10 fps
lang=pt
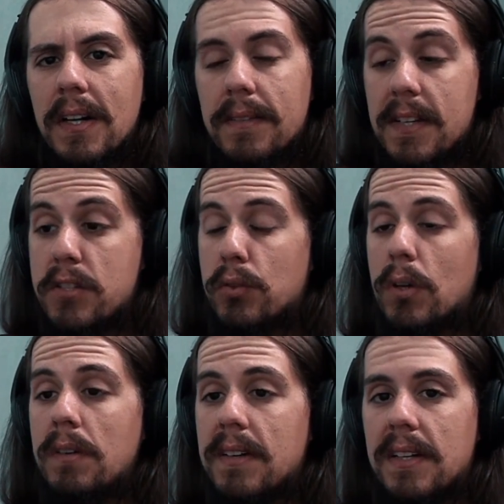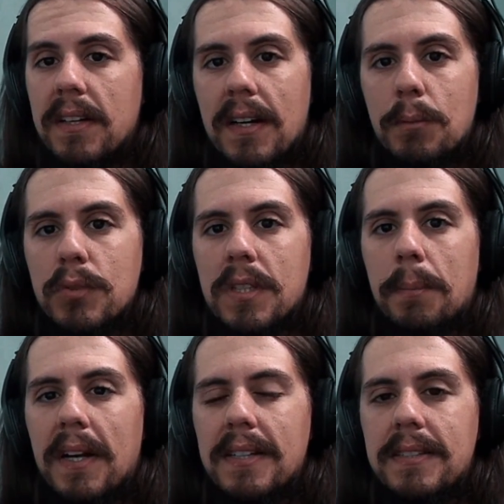Falei assim, nó, velho, a música
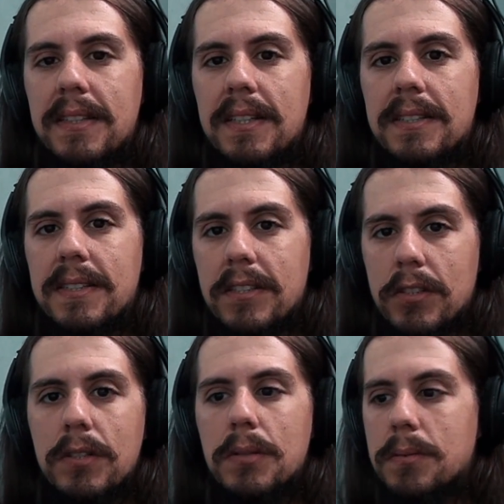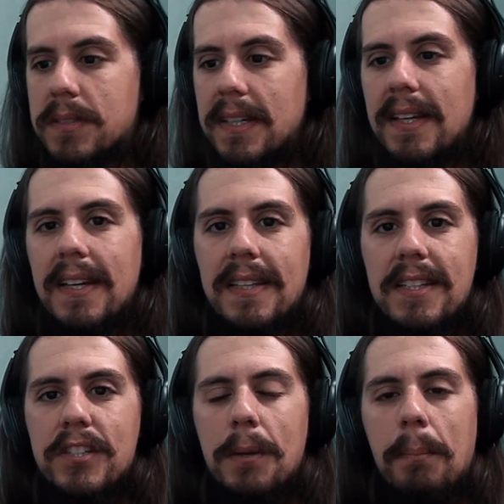parece interessante que eu, sem querer,
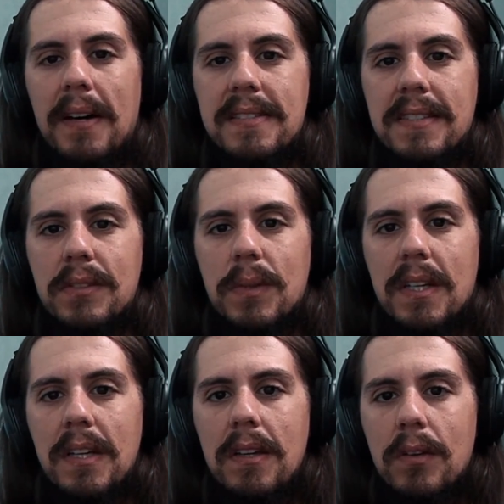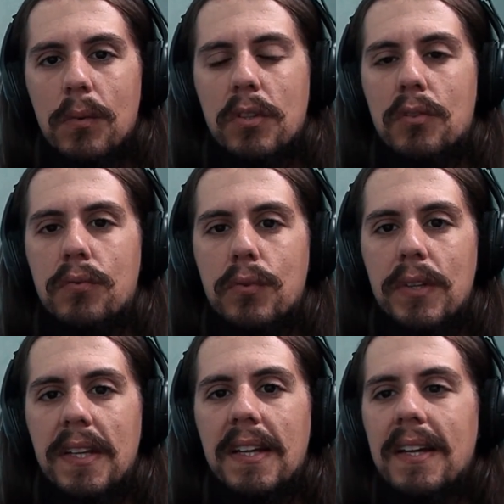deixei passando aqui, enquanto eu
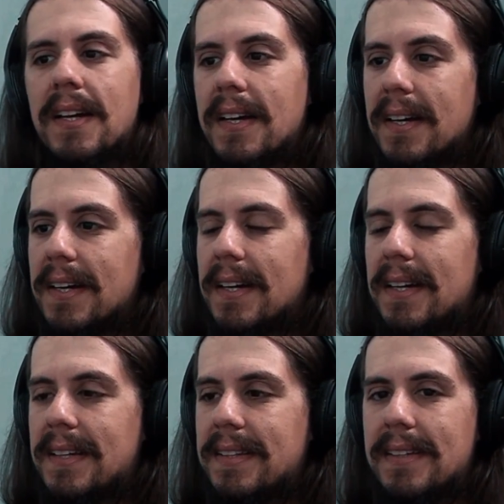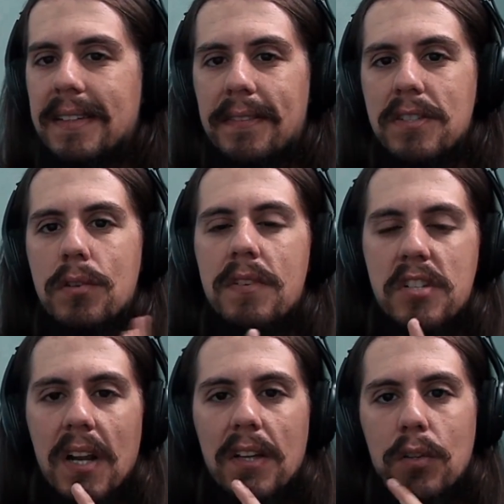fui é, tentar fazer o
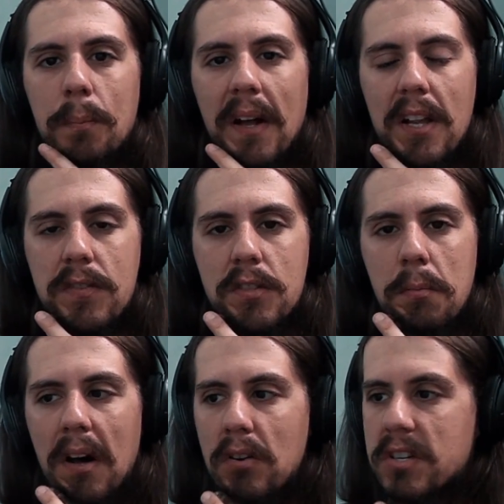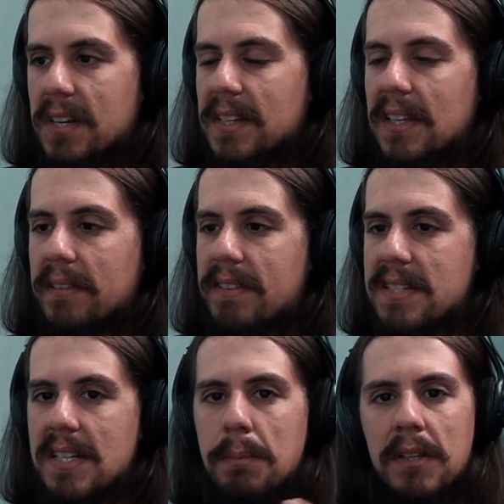ventilador parar de fazer o barulho chato que ele tá
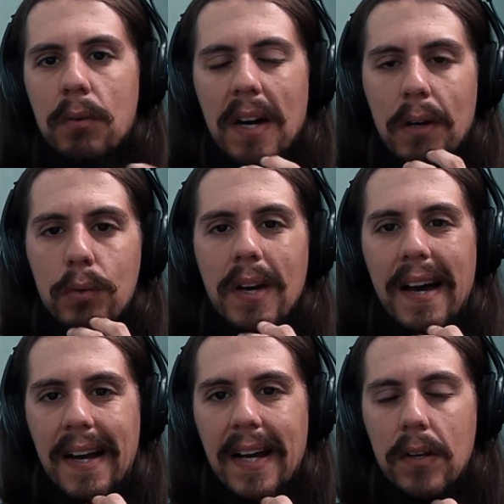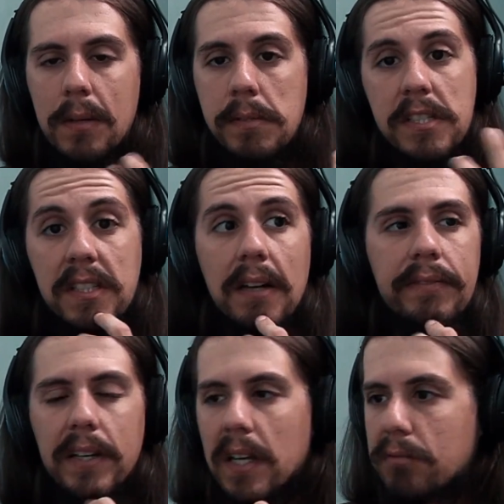fazendo ali, porque tá um calor do caralho, que apesar que tá
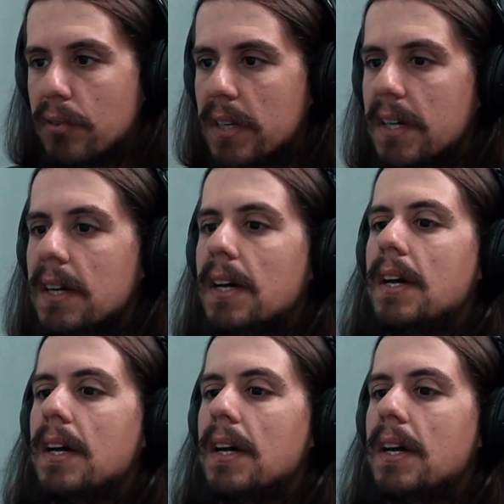frio lá fora.